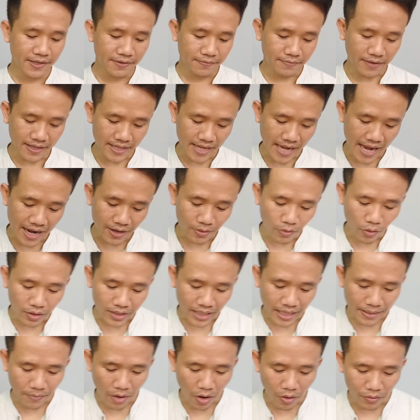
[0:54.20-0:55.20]
và giá của
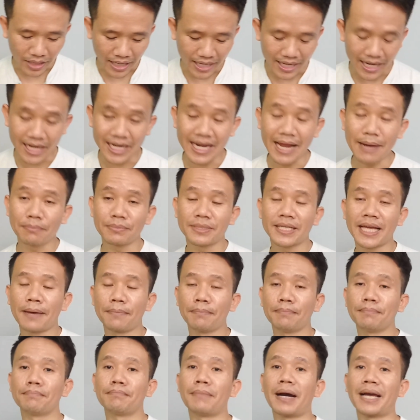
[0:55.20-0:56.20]
cái bộ này là
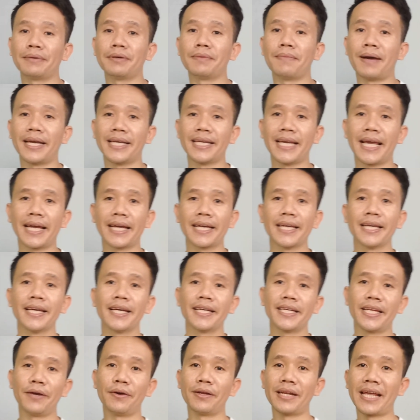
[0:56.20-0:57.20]
577 ngàn
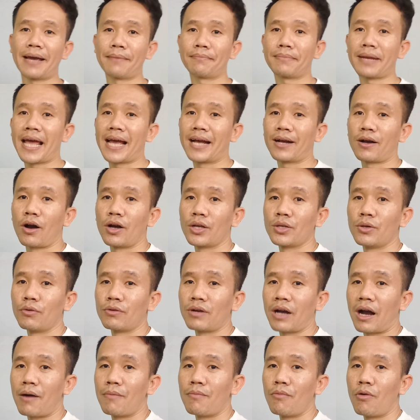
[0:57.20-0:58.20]
nếu anh em đang có nhu
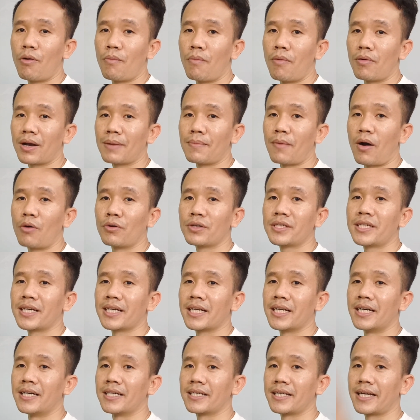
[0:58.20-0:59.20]
cầu mua một cái bộ
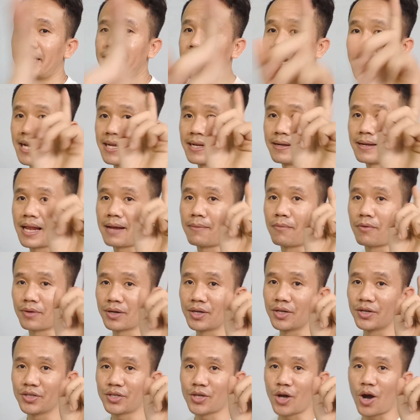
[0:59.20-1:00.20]
chất lượng thì đây là một
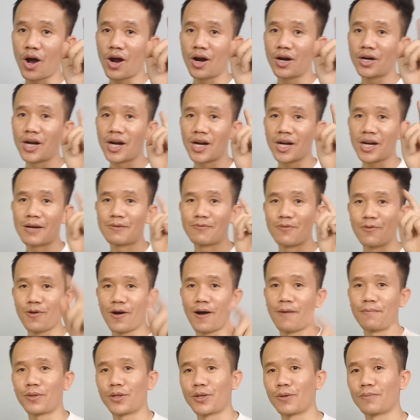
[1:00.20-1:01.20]
cái lựa chọn rất là phù
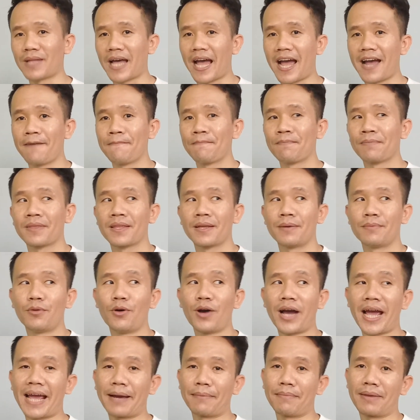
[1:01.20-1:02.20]
hợp cho chúng ta
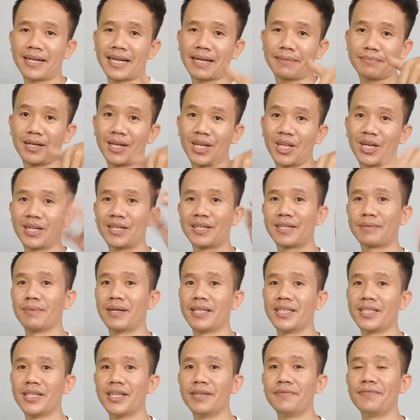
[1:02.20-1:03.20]
mua hàng bằng cách bình luận
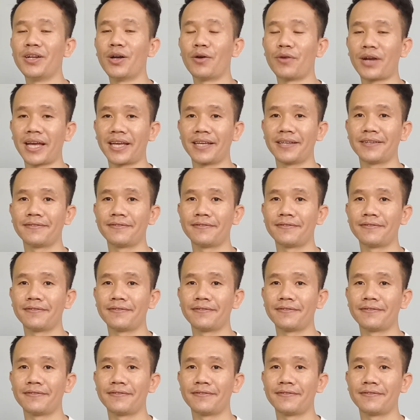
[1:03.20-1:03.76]
bên dưới video này